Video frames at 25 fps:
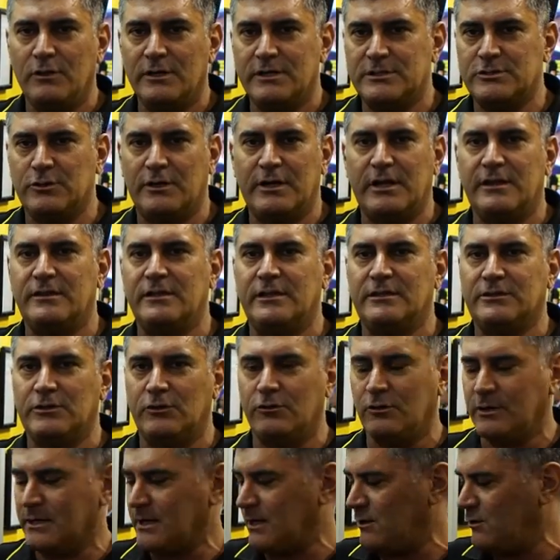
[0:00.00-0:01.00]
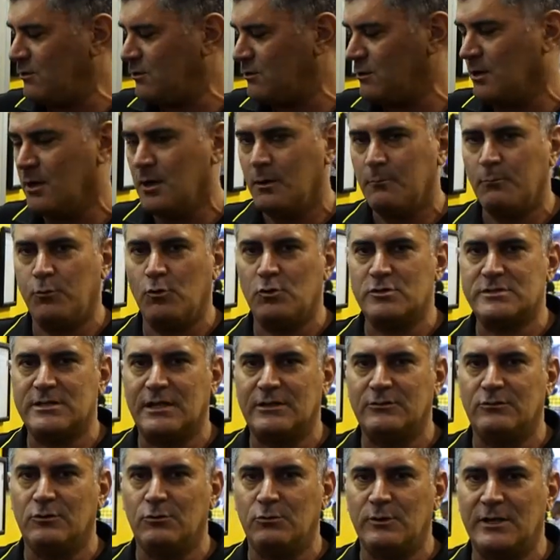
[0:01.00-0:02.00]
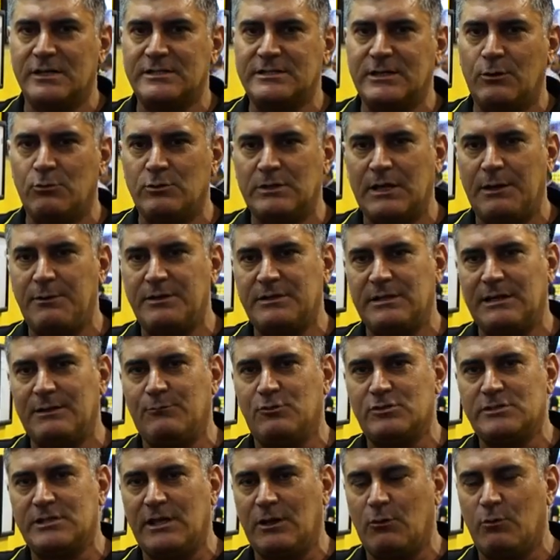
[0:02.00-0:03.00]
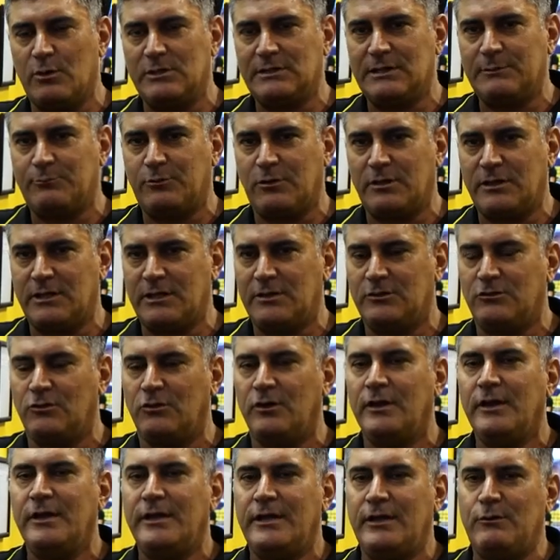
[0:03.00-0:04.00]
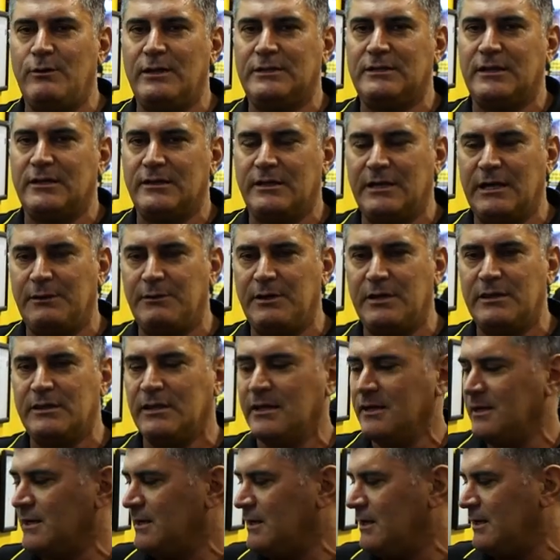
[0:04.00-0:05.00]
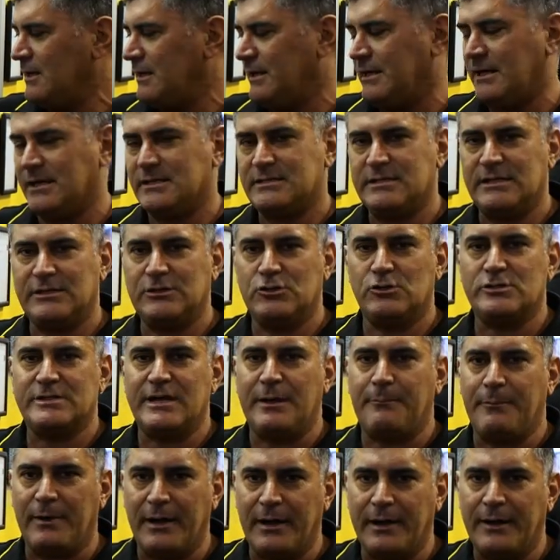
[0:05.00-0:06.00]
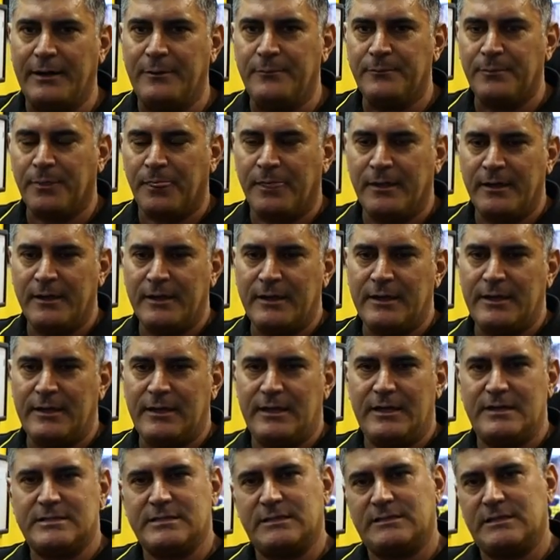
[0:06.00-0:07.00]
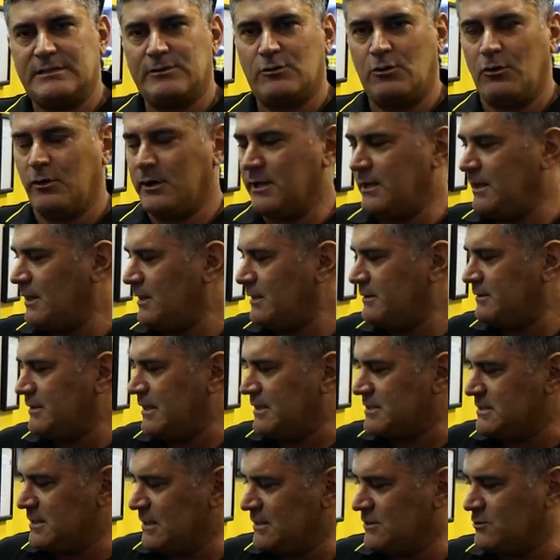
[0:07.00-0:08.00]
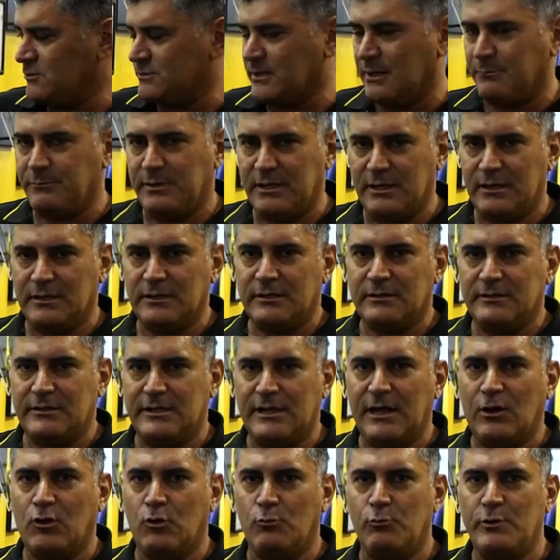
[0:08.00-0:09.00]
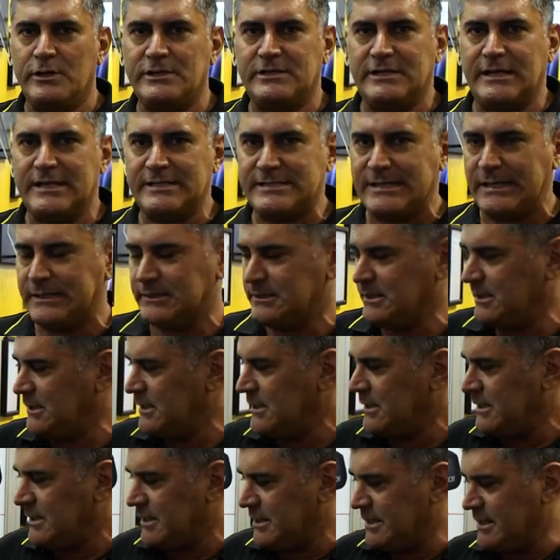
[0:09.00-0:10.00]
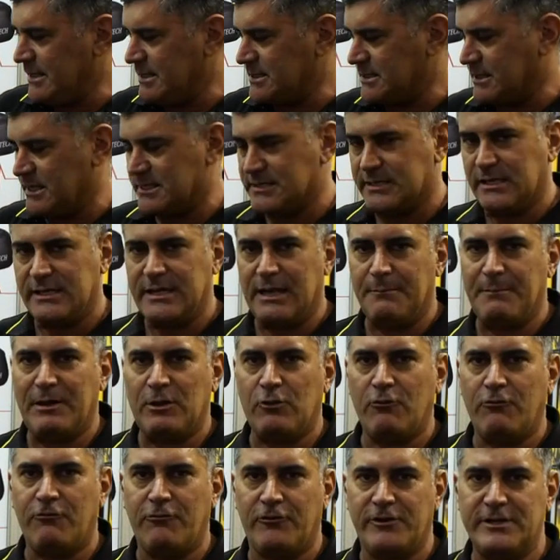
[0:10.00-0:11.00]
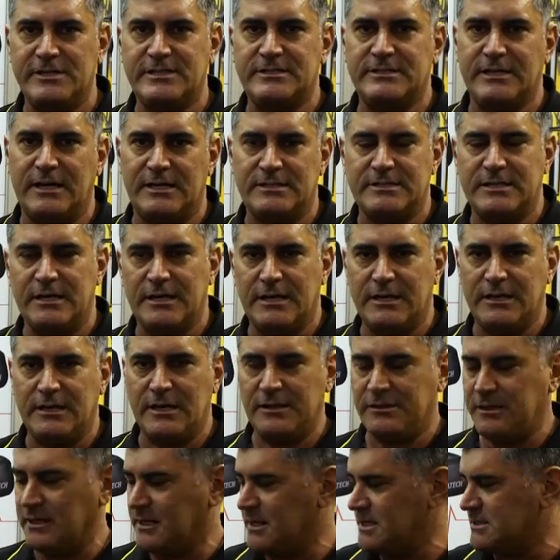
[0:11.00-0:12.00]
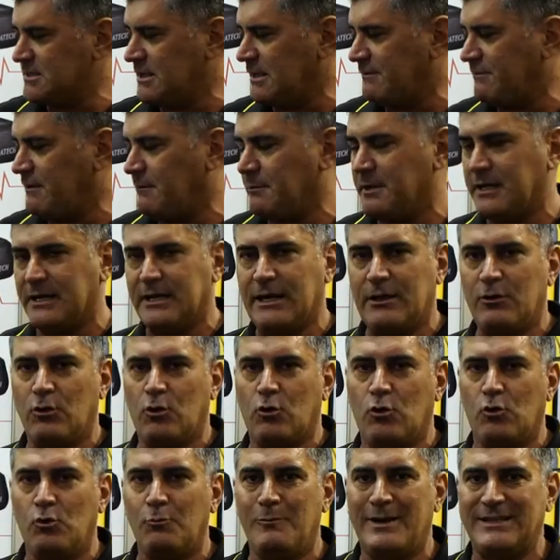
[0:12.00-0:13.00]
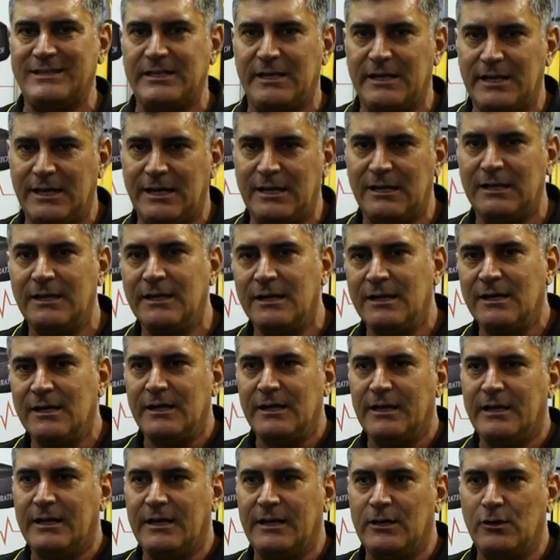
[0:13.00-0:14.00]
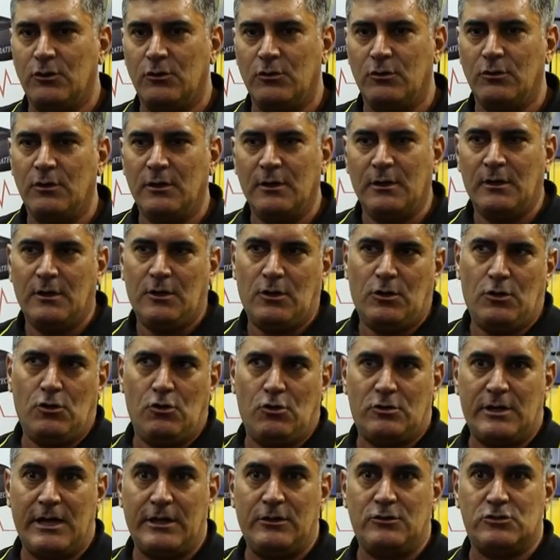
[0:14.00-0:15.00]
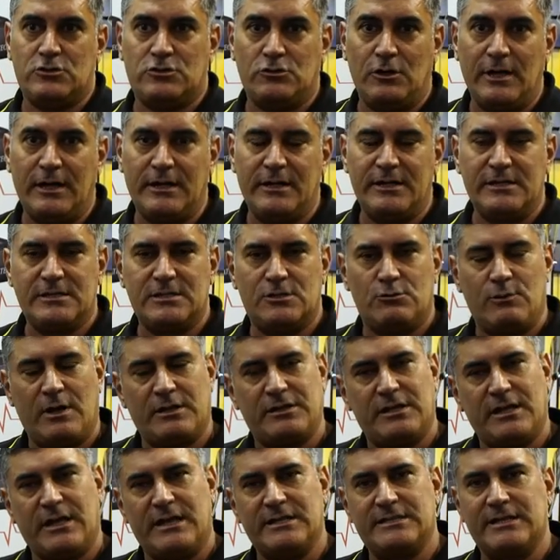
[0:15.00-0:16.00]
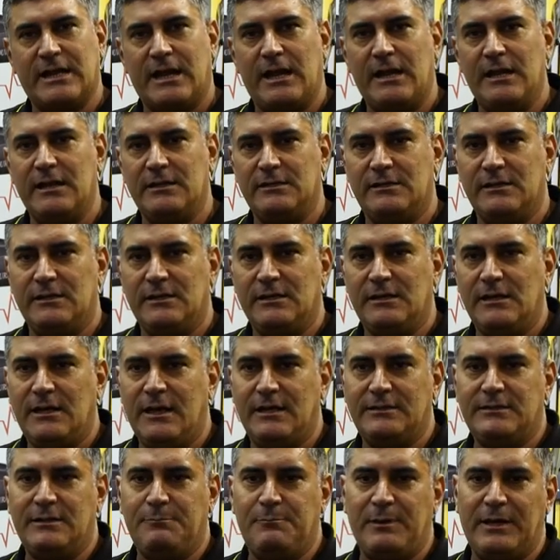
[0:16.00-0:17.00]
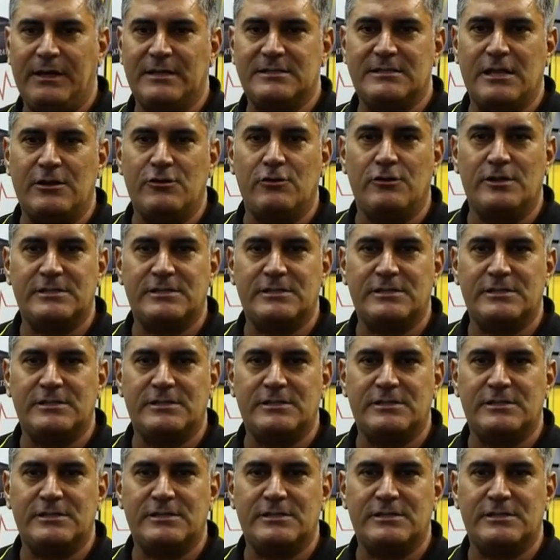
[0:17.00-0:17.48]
eso quiere decir todo el calor, pulsando una segunda vez tenemos 50% y una tercera vez el asiento se apaga. Esta tecnología de asiento también tiene algo muy interesante y es que es el llamado Fresh Touch. Quiere decir que está fabricado con un material que no los rayos solares no hacen que se caliente. La típica enseño